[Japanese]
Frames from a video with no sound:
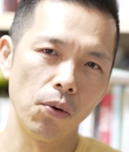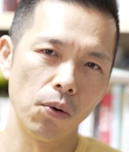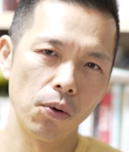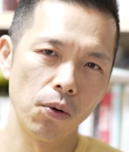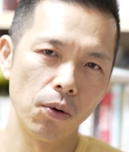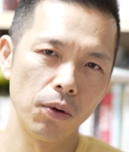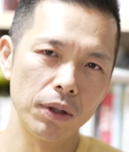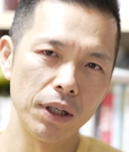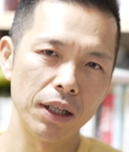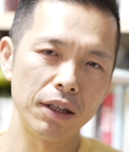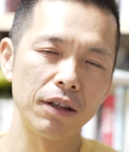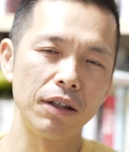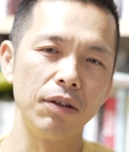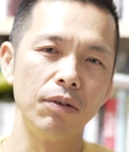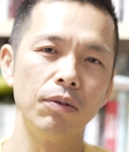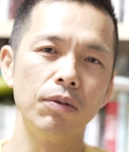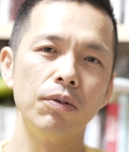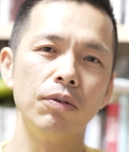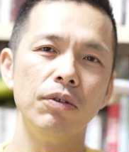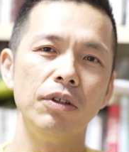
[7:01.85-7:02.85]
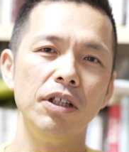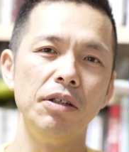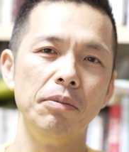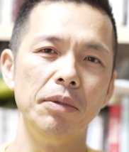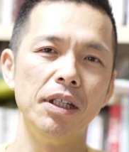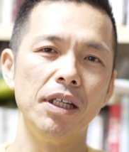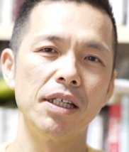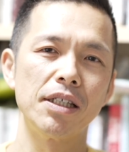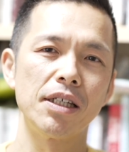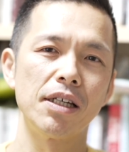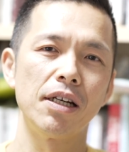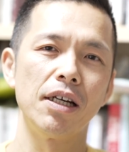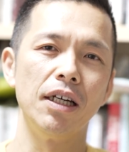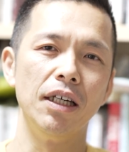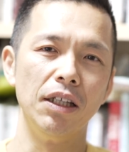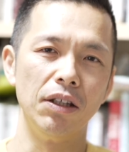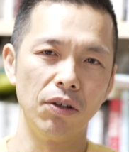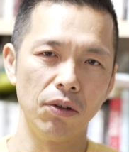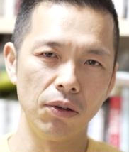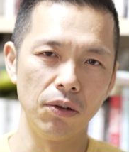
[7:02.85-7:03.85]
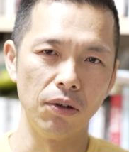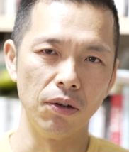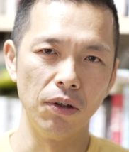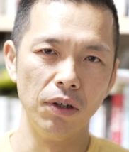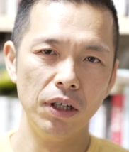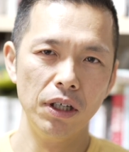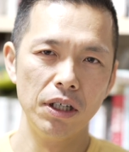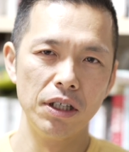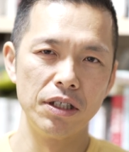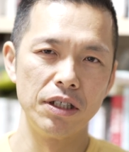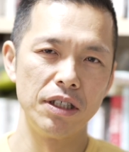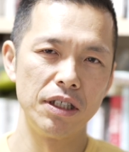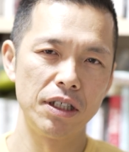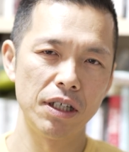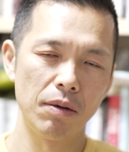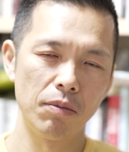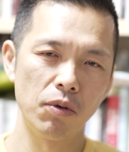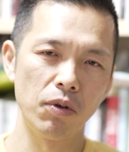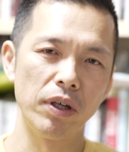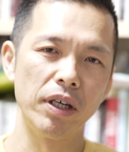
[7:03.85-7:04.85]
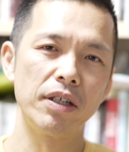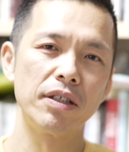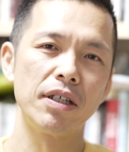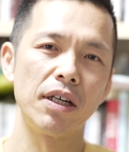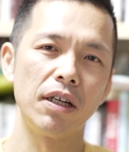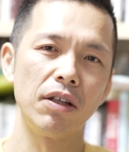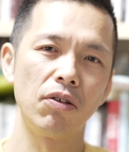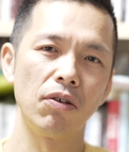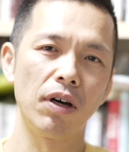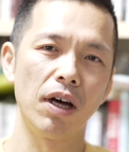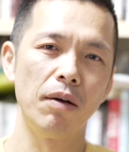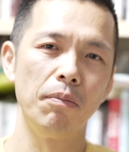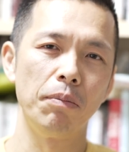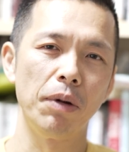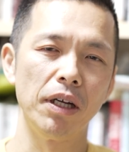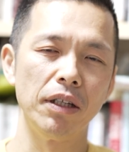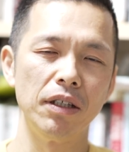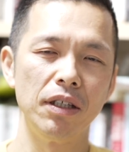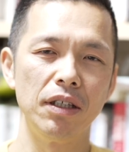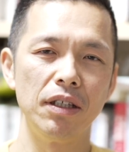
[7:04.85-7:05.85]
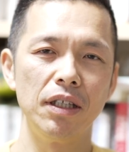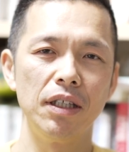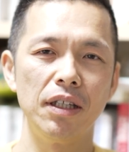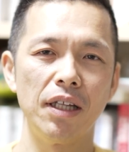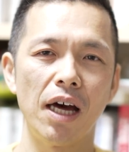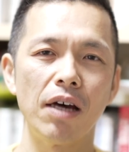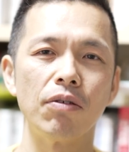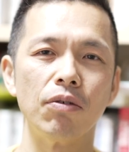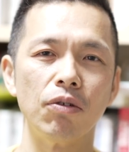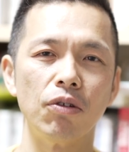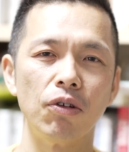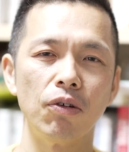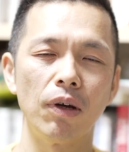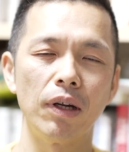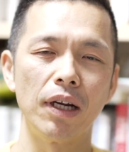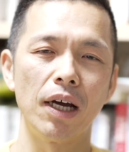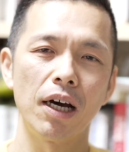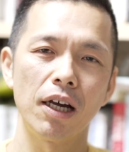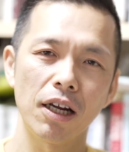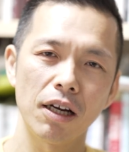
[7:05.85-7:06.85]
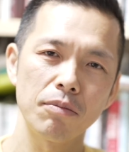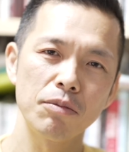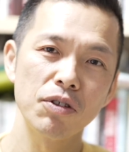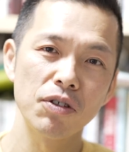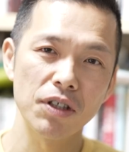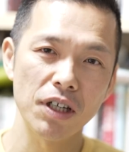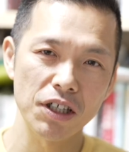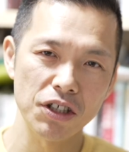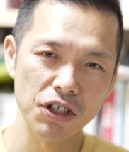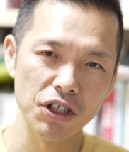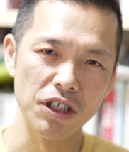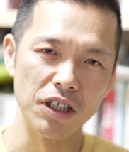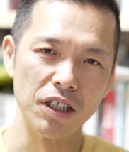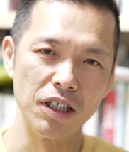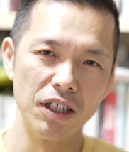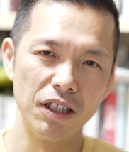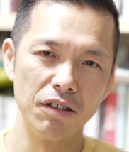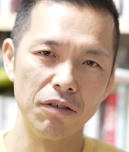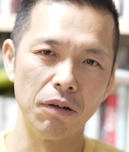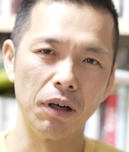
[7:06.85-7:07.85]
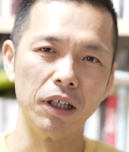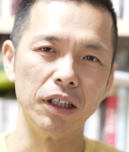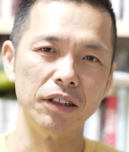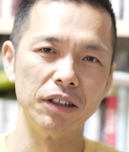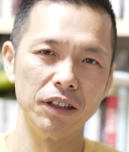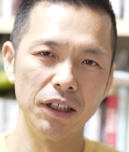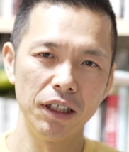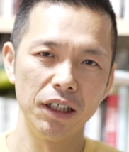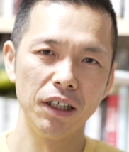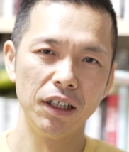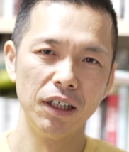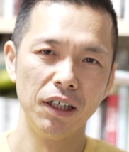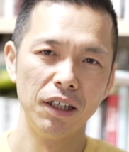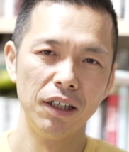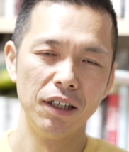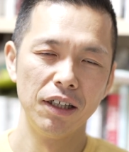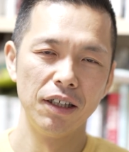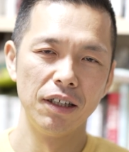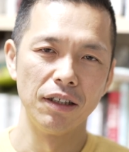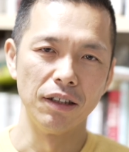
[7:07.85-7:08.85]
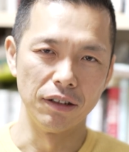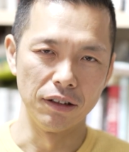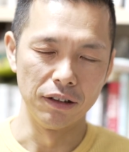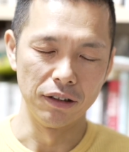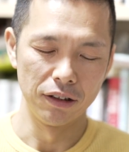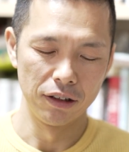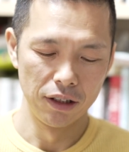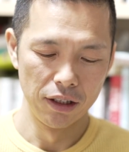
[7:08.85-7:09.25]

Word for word: 合だっていうふうに見なさないと自社もエクセレントカンパニーになるっていうのはなかなか難しいわけですね。うん、